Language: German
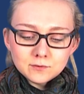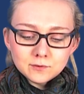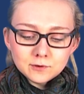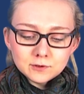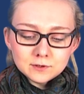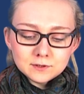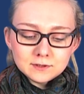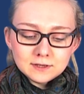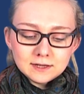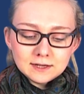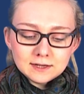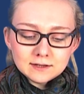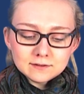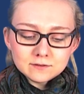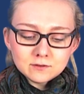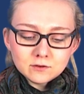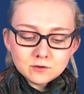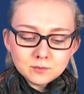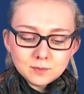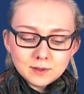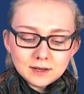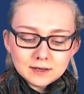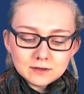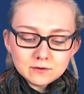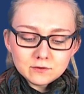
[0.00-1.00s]
wurde der erste
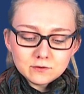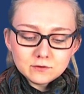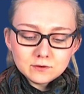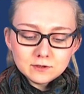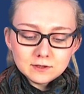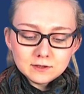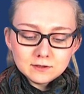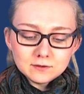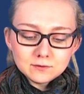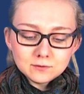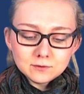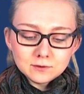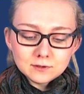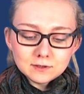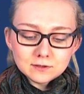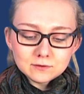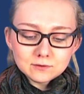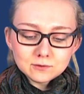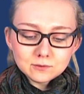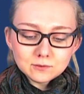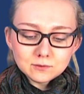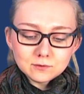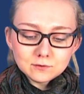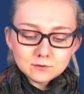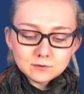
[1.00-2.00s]
Spatenstich für das
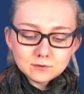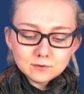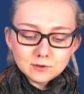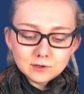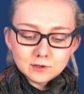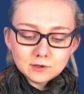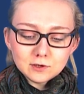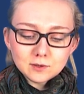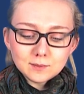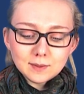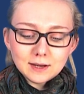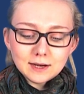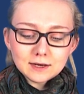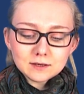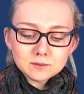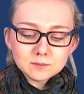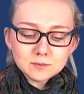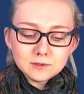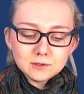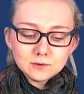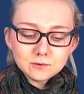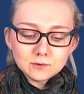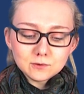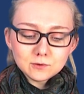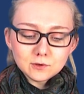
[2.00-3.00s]
rund 9,8
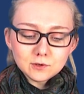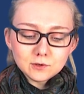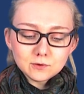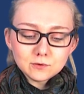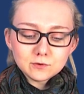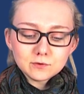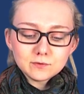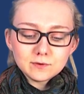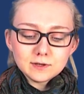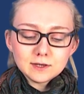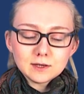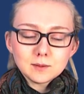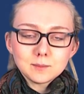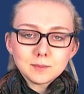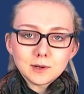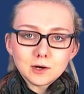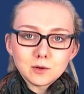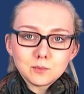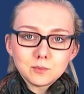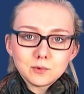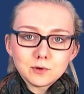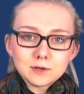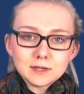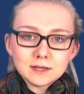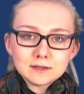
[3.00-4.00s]
Millionen Euro schwere
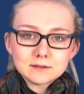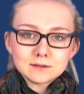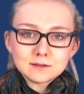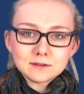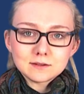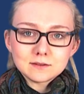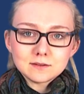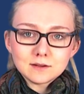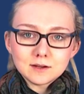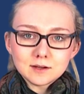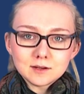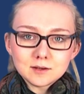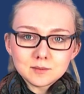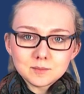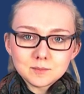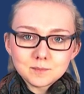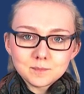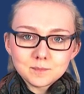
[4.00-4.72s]
Bauprojekt getan.